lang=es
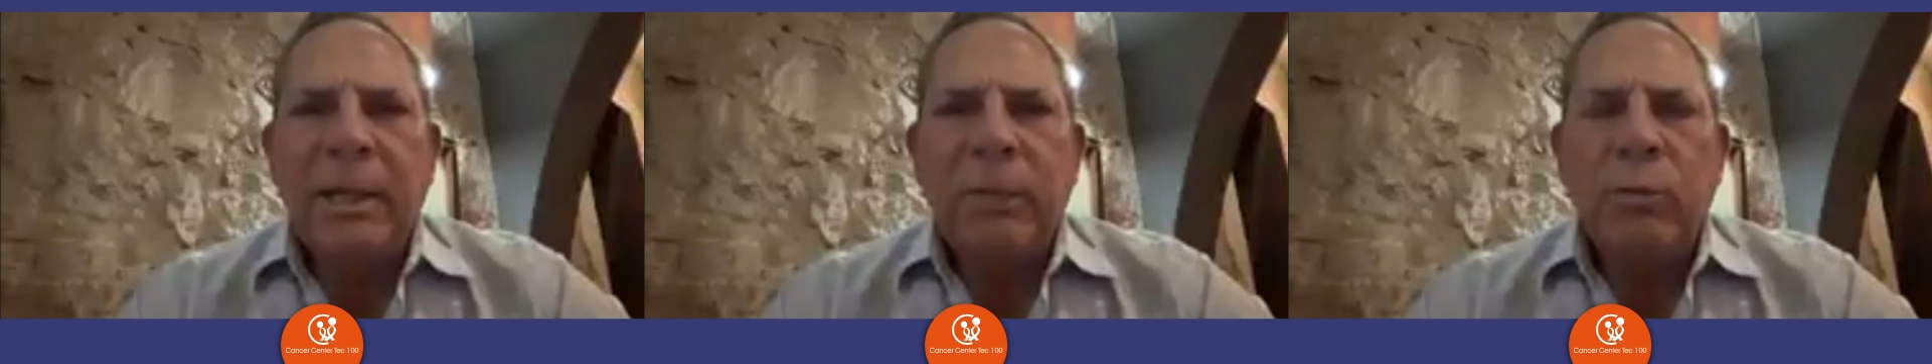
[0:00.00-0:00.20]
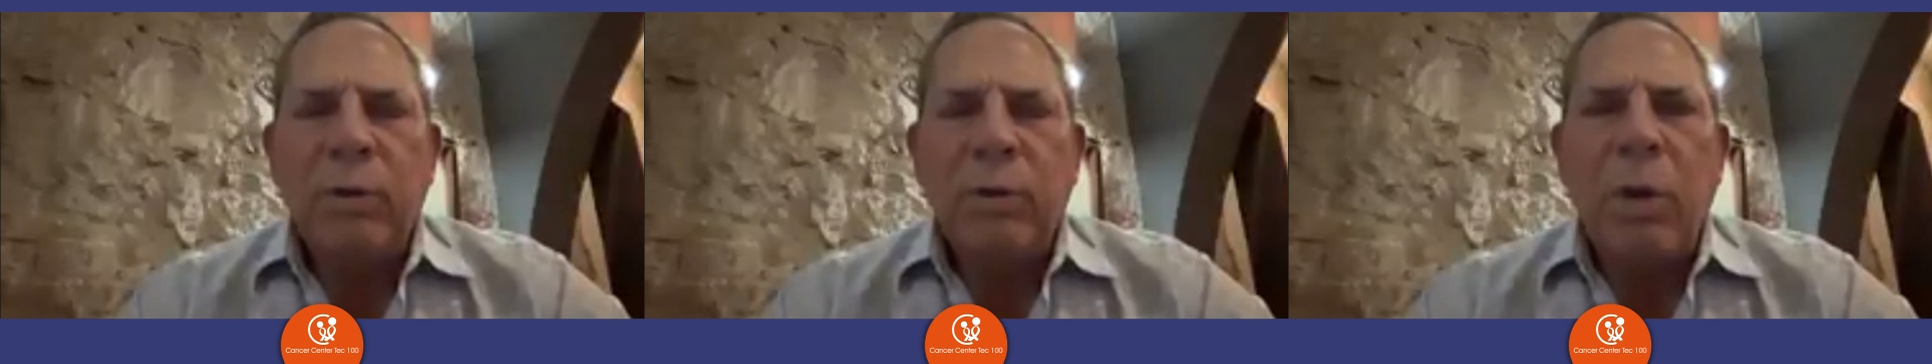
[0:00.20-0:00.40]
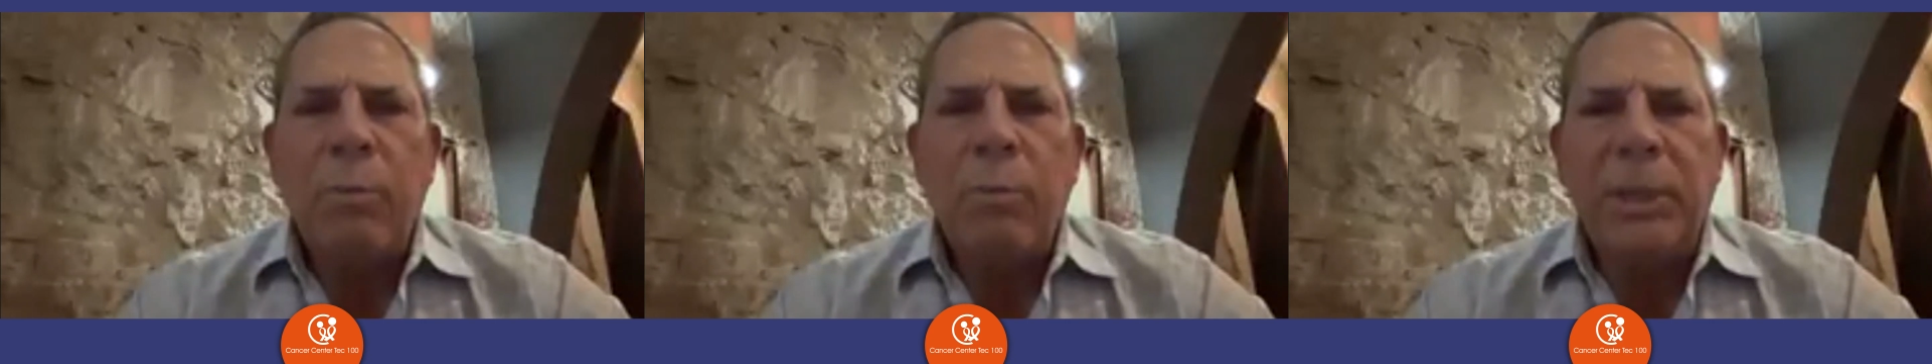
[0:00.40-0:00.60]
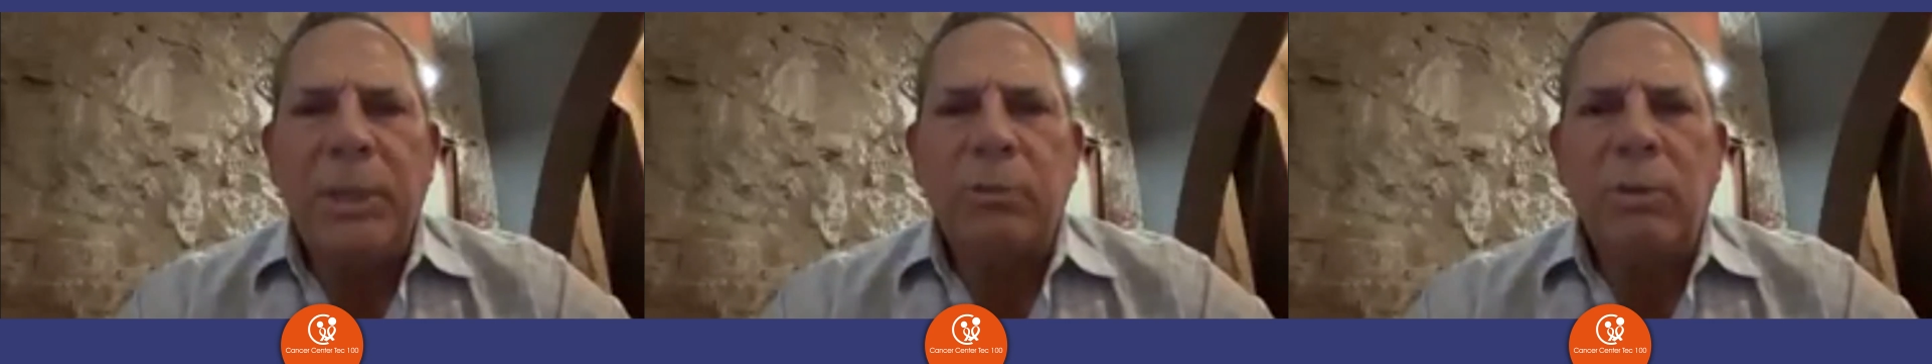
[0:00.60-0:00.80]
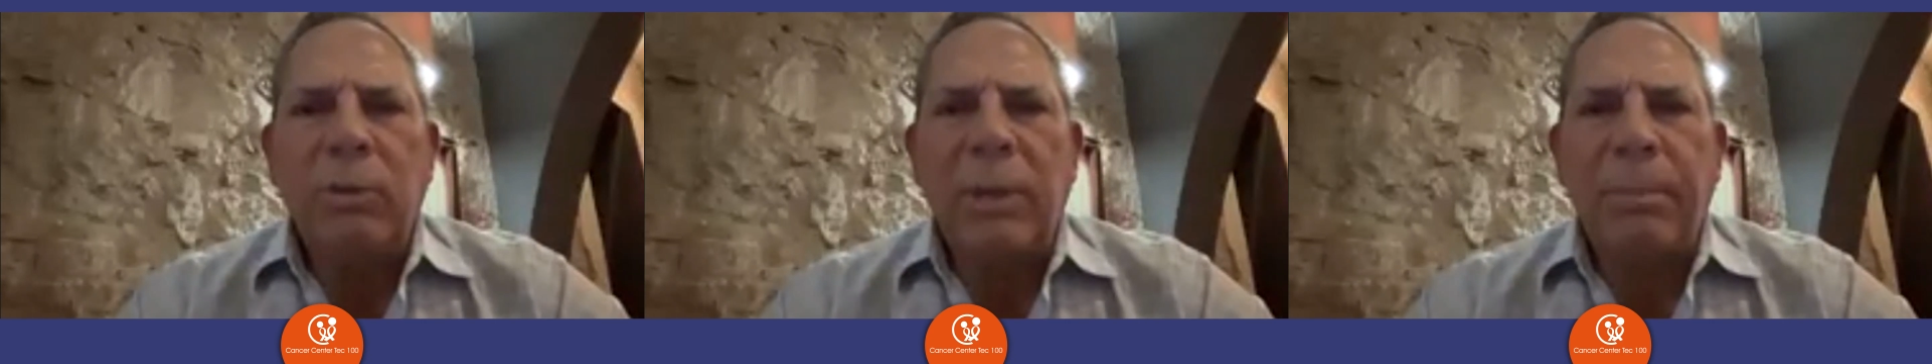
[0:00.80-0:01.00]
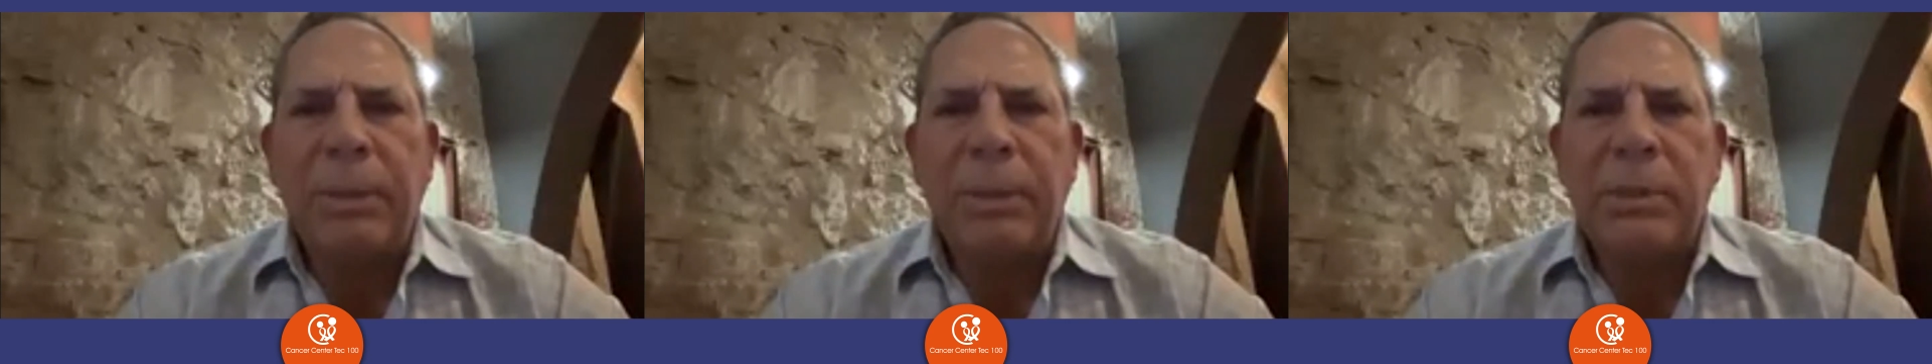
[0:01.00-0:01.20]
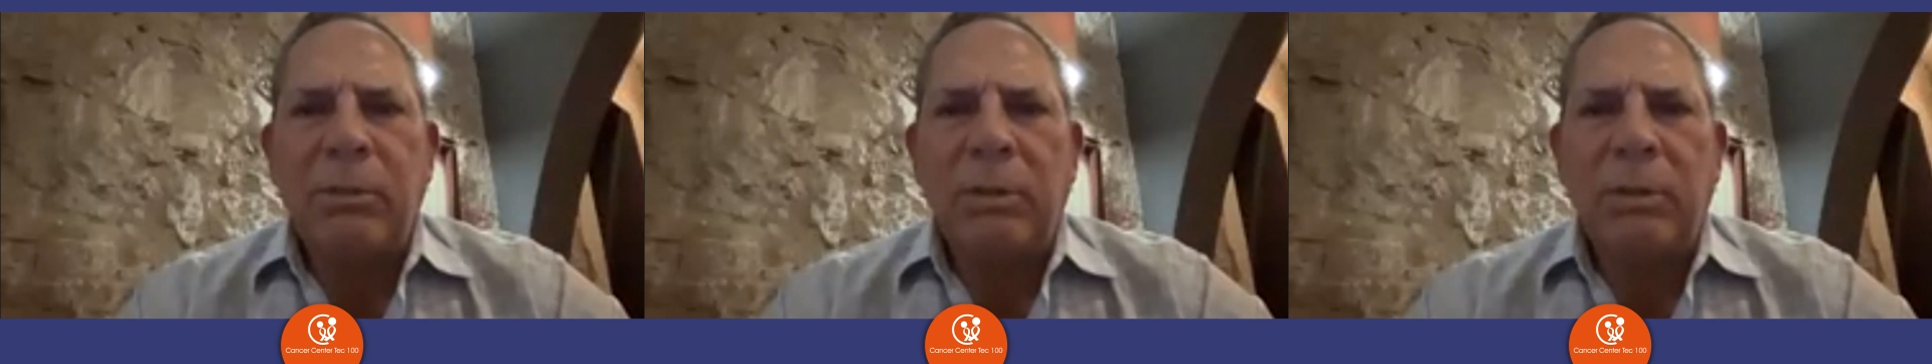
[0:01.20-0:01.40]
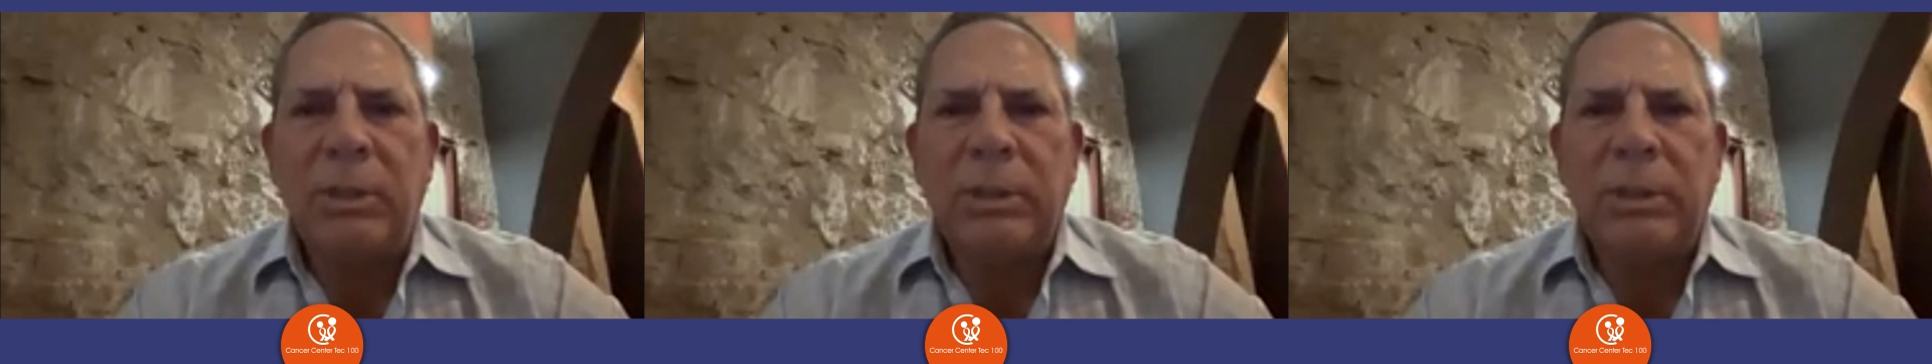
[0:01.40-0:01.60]
un aumento en la
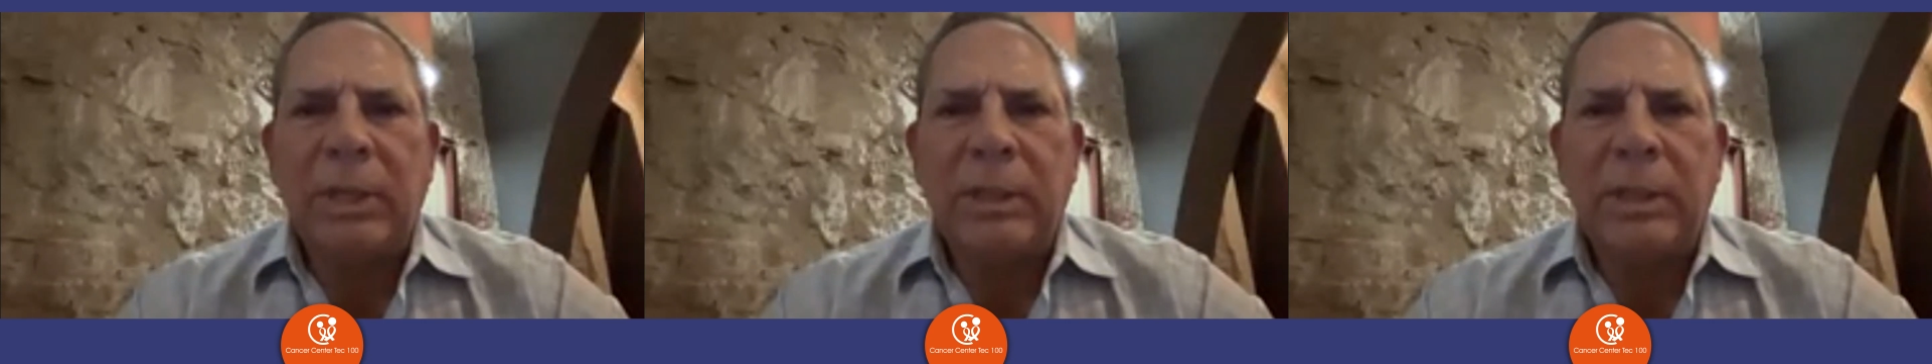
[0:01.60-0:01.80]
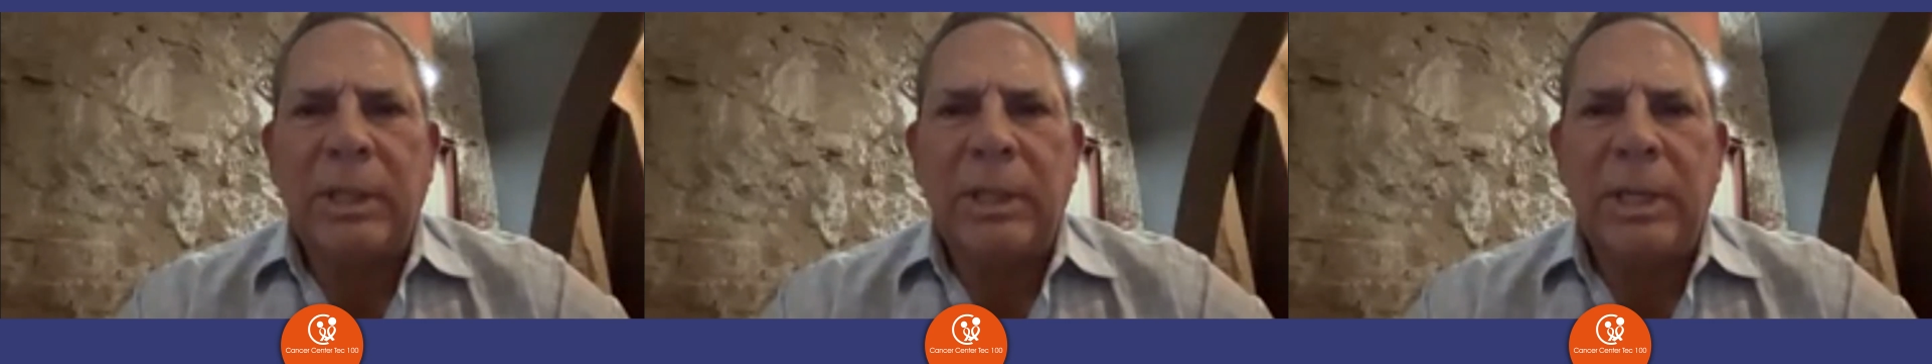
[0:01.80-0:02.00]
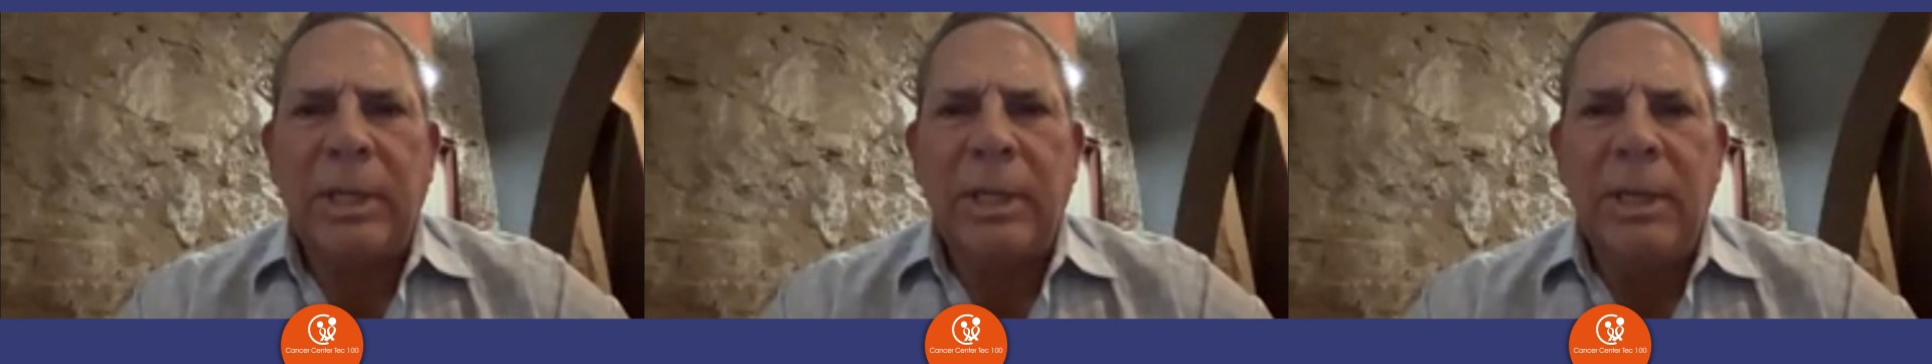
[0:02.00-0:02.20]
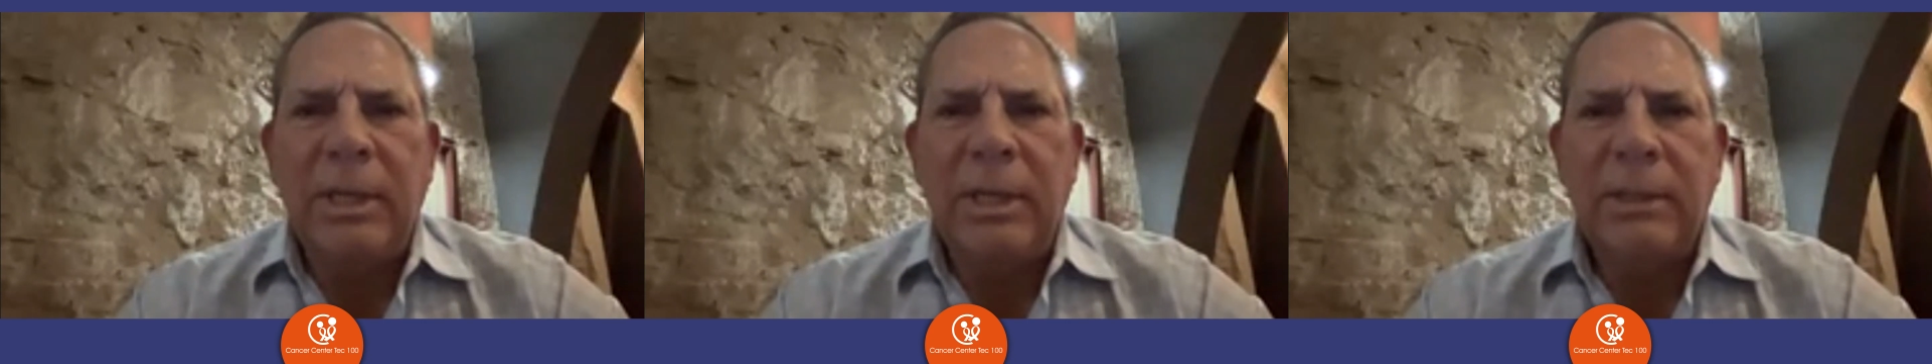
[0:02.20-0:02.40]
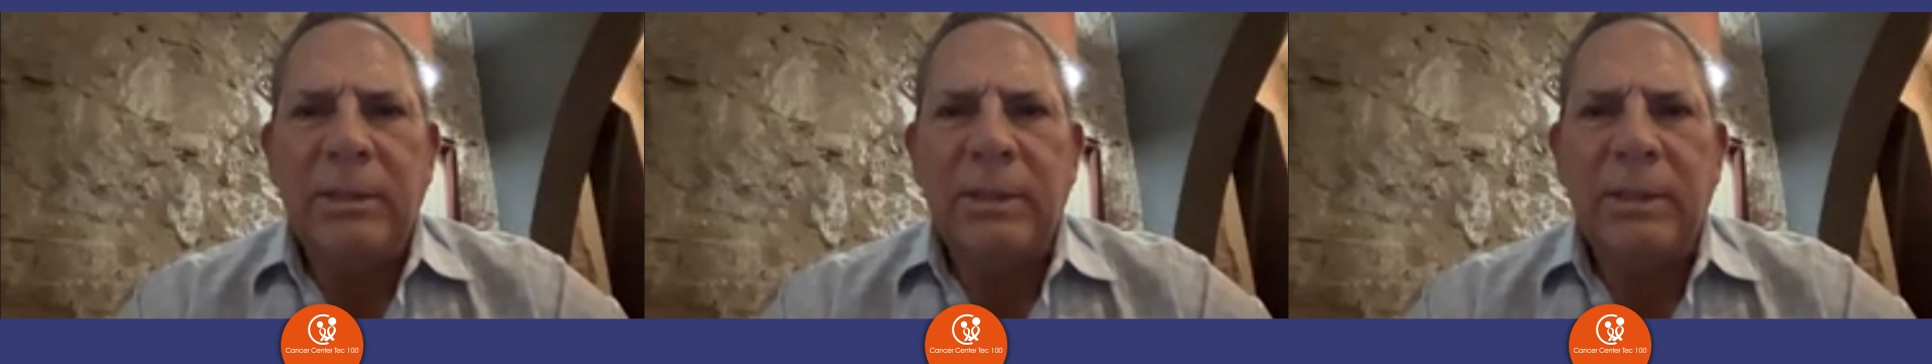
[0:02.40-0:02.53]
presión intracraneal,